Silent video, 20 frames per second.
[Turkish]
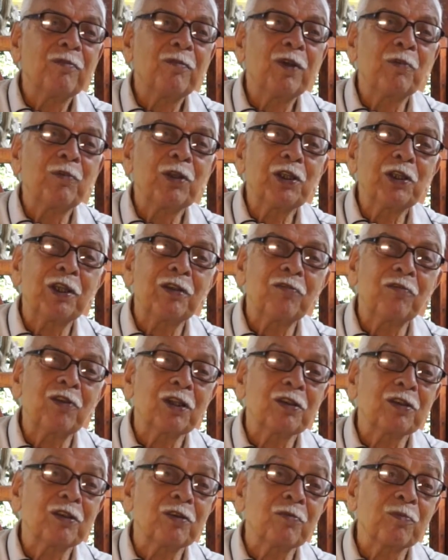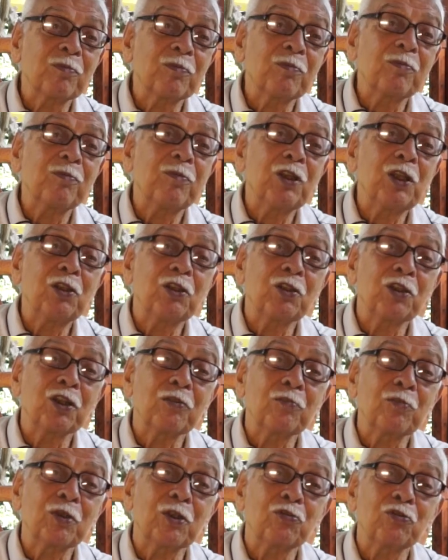Mehmet Ali vardı milli
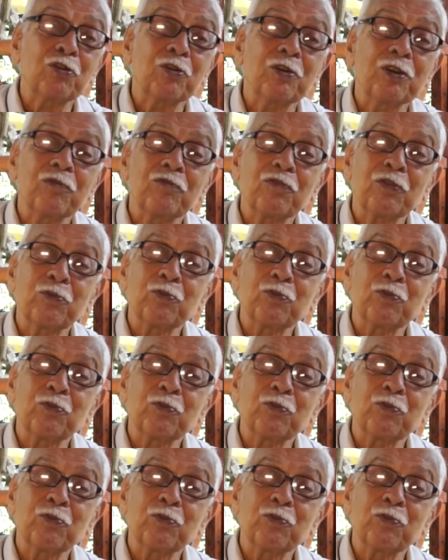takımda çok iyi